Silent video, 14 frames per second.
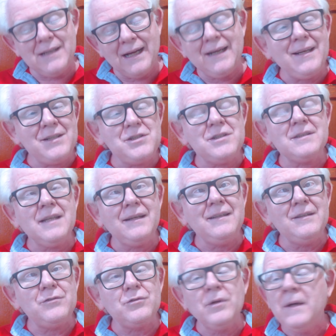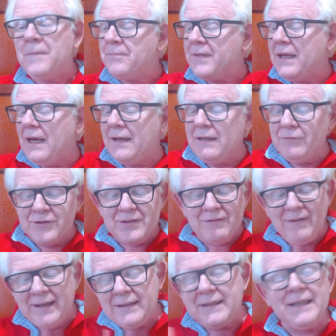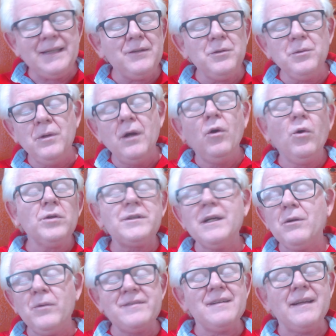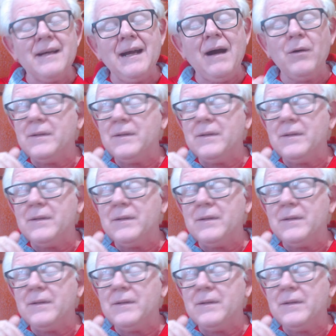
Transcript: acredita nisso. E aí você vai tendo outra coisa legal